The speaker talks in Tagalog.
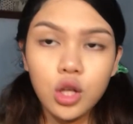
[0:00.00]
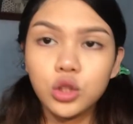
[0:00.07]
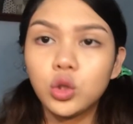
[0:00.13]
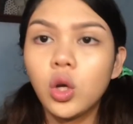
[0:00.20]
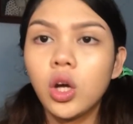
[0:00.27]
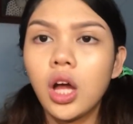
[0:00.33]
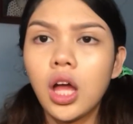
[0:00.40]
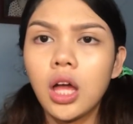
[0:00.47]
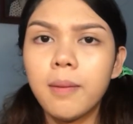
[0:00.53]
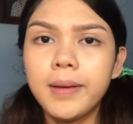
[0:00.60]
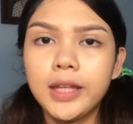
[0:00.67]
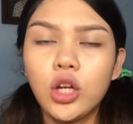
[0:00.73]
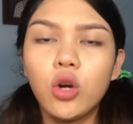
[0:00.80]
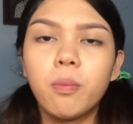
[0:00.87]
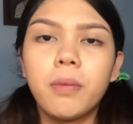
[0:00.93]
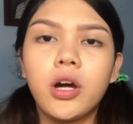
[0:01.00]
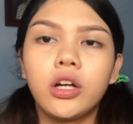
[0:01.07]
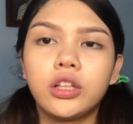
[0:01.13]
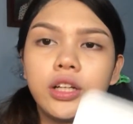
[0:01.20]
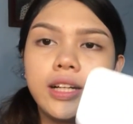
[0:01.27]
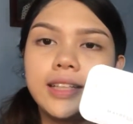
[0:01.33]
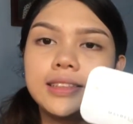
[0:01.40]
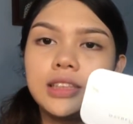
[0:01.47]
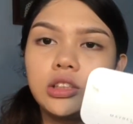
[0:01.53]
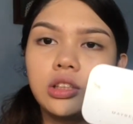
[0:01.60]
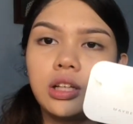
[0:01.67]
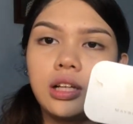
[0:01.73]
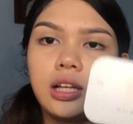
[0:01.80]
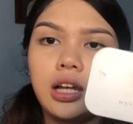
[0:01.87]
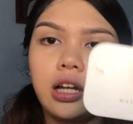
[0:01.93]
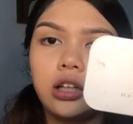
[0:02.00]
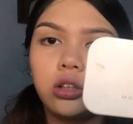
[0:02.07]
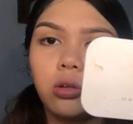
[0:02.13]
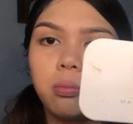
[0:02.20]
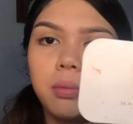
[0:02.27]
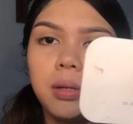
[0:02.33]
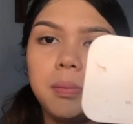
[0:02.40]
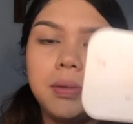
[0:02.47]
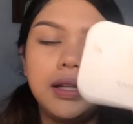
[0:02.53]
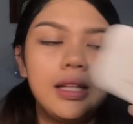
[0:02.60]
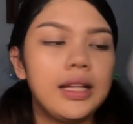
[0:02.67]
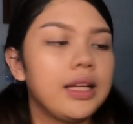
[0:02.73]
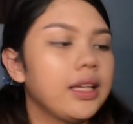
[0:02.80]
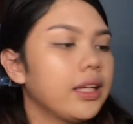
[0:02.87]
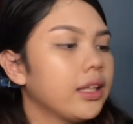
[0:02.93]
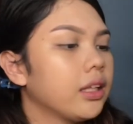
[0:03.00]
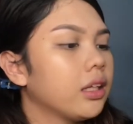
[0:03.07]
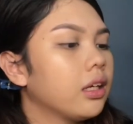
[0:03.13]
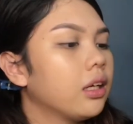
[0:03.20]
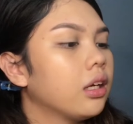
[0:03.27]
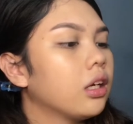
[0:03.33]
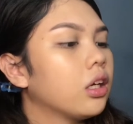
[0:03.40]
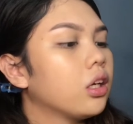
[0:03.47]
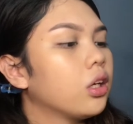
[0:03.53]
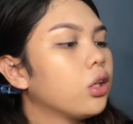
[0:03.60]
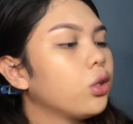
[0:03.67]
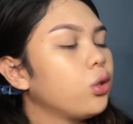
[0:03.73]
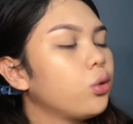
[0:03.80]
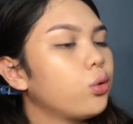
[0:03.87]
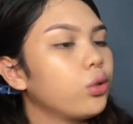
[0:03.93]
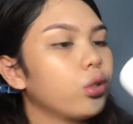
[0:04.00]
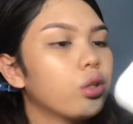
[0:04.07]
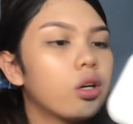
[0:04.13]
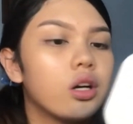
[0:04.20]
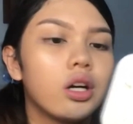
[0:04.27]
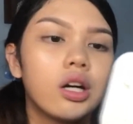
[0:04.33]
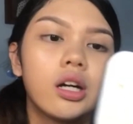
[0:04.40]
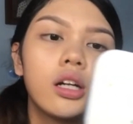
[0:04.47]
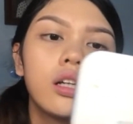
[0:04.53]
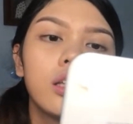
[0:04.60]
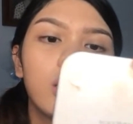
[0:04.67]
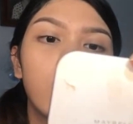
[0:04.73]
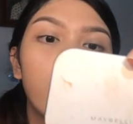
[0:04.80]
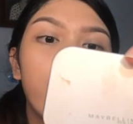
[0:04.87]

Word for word: So, ang gagamitin kong powder is ito na lang itong Maybelline New York na